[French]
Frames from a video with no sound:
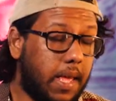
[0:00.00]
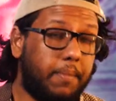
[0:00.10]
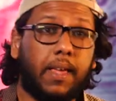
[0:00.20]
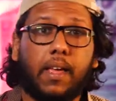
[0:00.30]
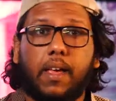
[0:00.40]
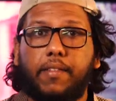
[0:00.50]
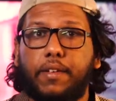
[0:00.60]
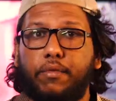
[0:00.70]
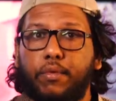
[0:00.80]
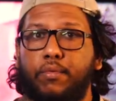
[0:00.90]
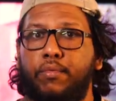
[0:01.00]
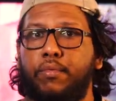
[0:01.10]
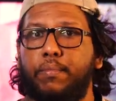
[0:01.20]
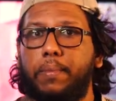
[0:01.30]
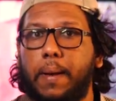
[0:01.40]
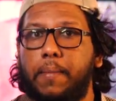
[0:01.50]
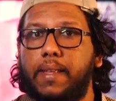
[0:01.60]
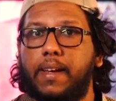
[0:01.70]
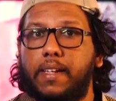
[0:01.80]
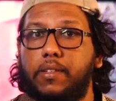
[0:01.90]
mais elle va surtout
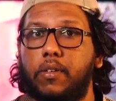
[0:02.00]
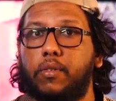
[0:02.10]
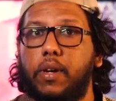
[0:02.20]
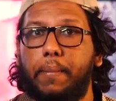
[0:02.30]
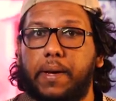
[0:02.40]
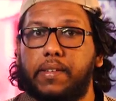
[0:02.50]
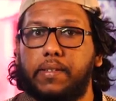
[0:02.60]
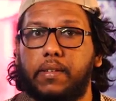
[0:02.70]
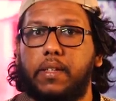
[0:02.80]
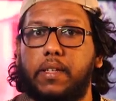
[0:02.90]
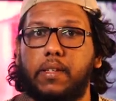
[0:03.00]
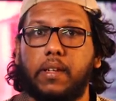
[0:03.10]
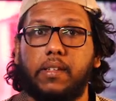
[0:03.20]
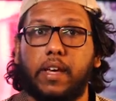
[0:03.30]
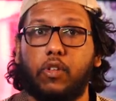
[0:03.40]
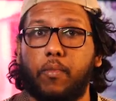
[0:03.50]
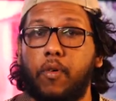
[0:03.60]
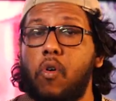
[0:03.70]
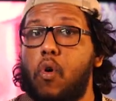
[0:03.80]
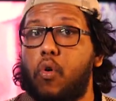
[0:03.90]
permettre l'essor de la presse, qui tire
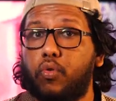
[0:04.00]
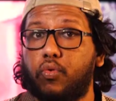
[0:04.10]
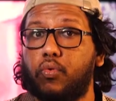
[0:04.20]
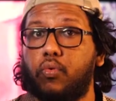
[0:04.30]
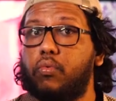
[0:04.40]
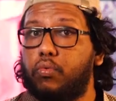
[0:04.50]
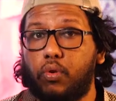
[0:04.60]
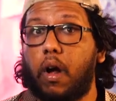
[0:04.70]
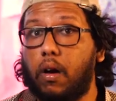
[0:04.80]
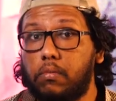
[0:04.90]
directement son nom de là.